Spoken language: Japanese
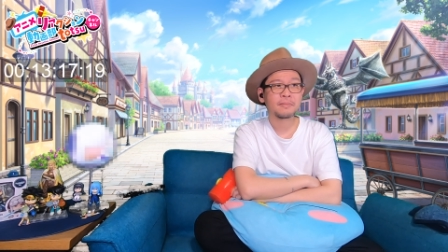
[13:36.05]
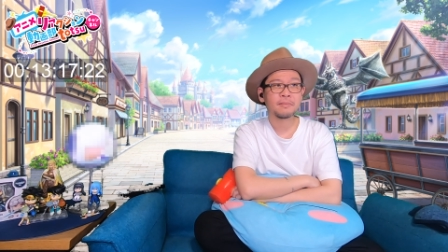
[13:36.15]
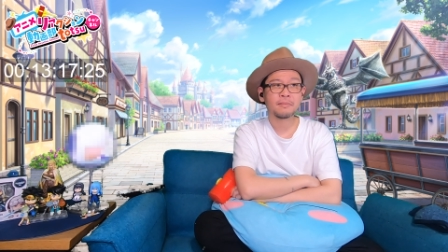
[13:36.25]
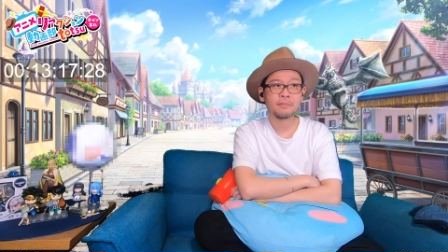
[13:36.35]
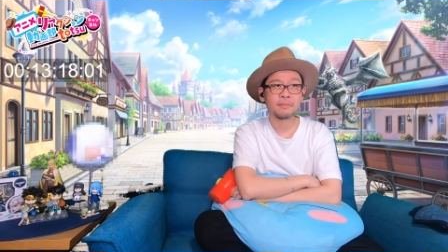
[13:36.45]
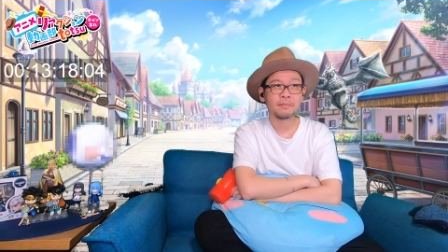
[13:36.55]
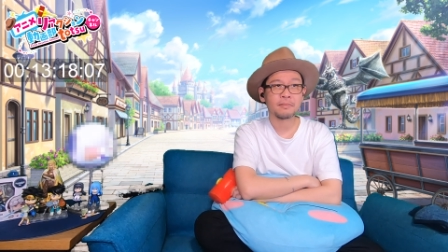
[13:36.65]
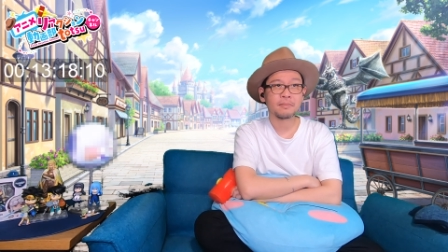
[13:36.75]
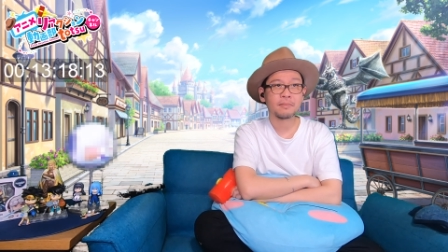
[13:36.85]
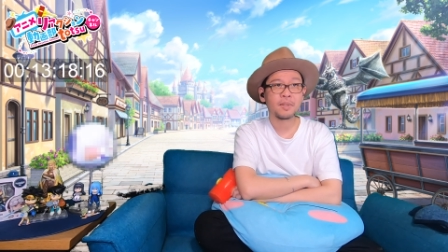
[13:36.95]
うん。
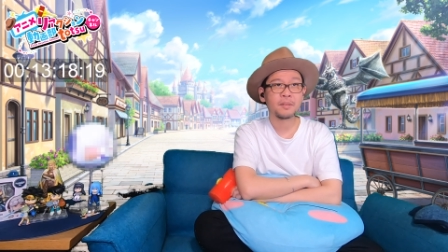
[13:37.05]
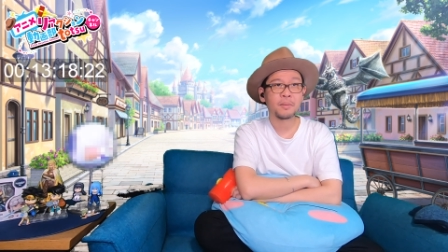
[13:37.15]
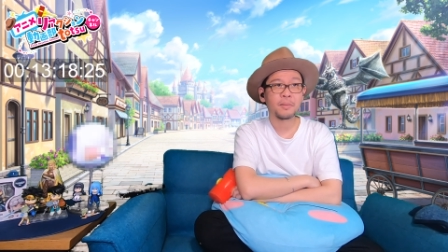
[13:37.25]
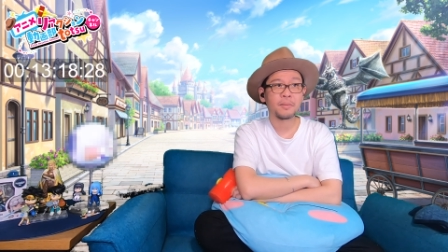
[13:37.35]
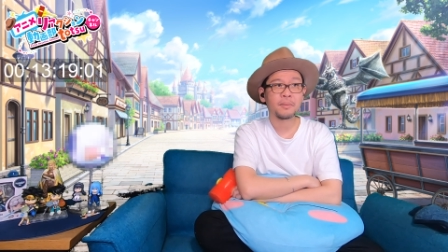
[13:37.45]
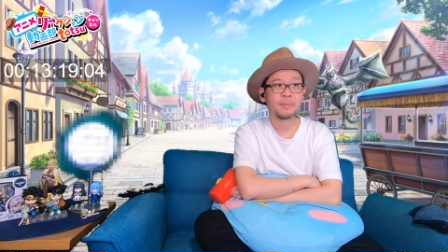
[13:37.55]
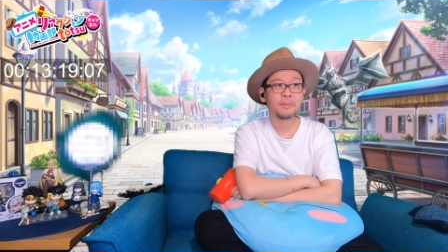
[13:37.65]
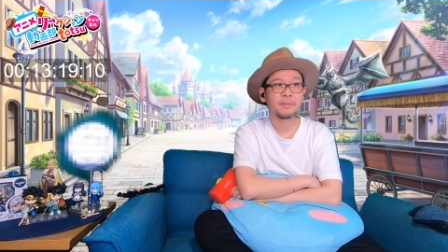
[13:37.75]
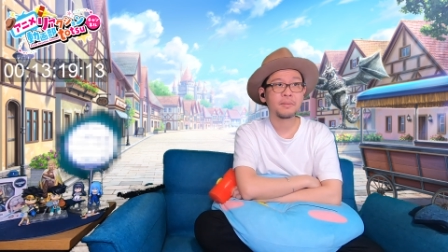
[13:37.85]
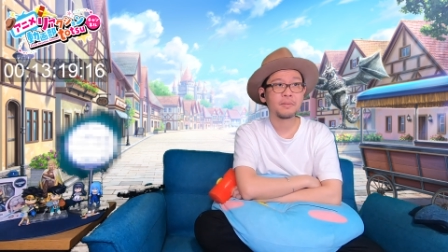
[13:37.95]
何を
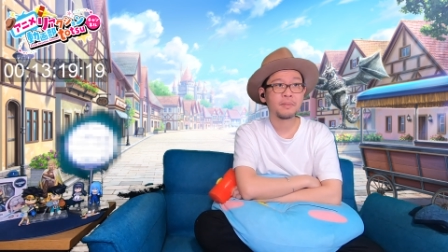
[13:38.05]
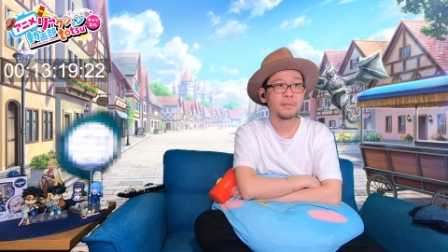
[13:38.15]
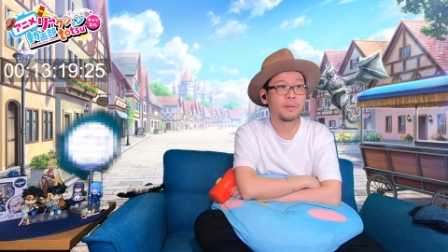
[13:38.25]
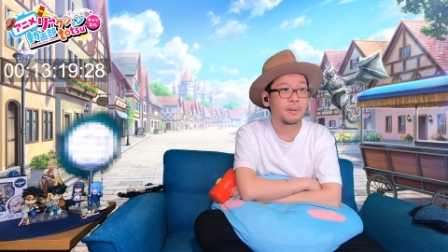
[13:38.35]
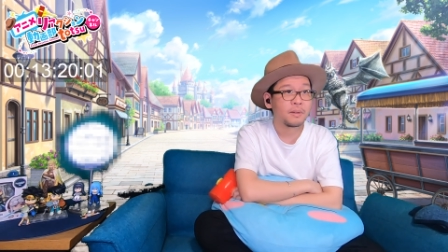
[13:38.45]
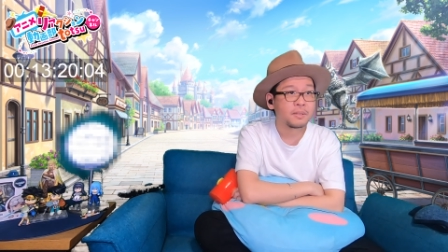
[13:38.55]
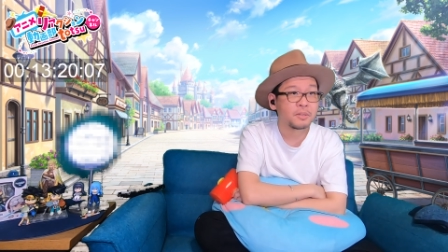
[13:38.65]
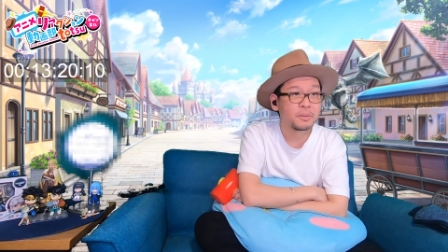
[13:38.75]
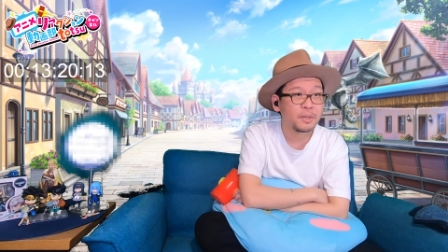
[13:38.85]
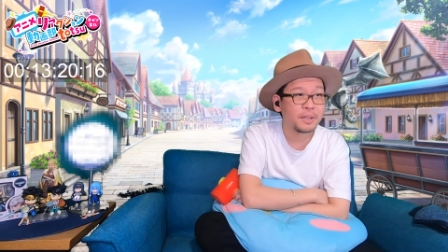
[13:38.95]

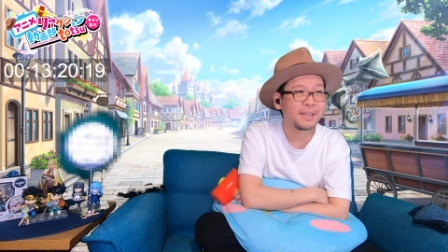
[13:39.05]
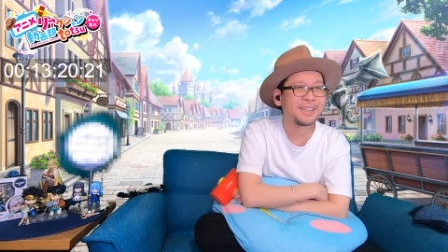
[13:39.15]
将来、い